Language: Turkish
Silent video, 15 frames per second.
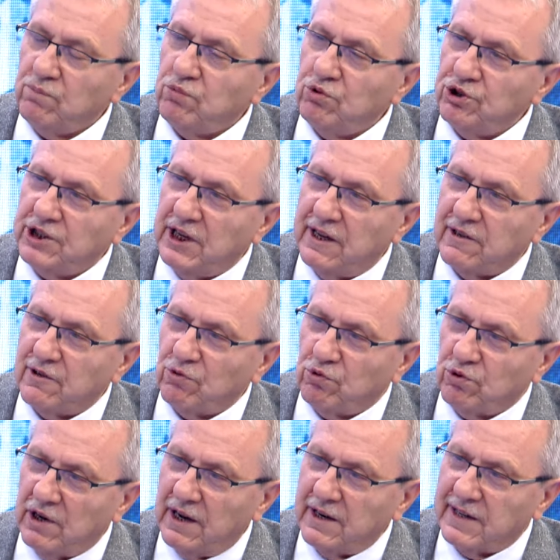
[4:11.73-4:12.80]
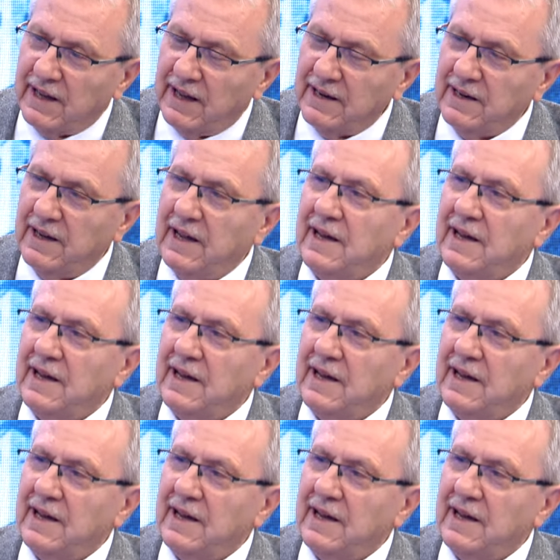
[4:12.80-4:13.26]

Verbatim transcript: bu şehri kurarken